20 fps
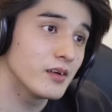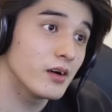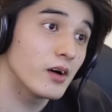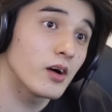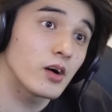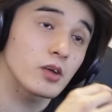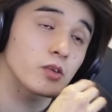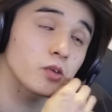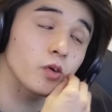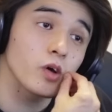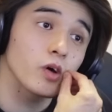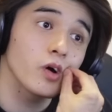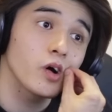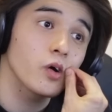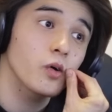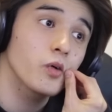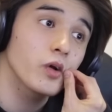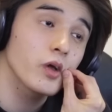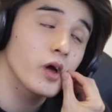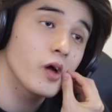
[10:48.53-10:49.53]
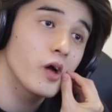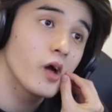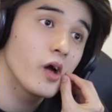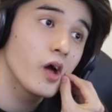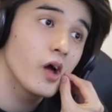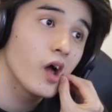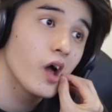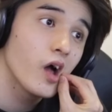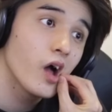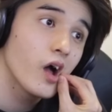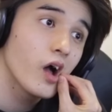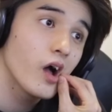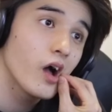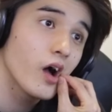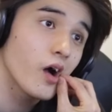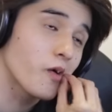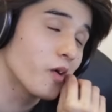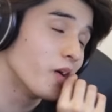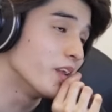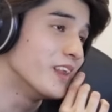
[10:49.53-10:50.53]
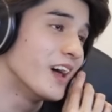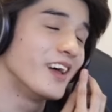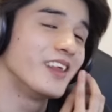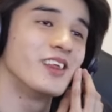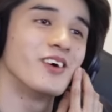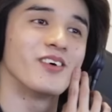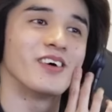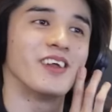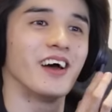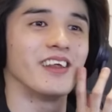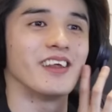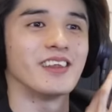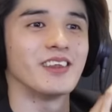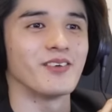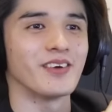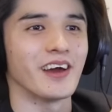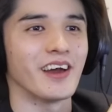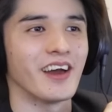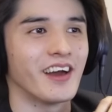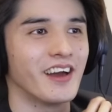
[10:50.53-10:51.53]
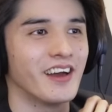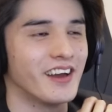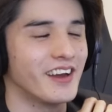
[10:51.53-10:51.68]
あ、ちょ、これ。あ、これなんでもない、なんでもない。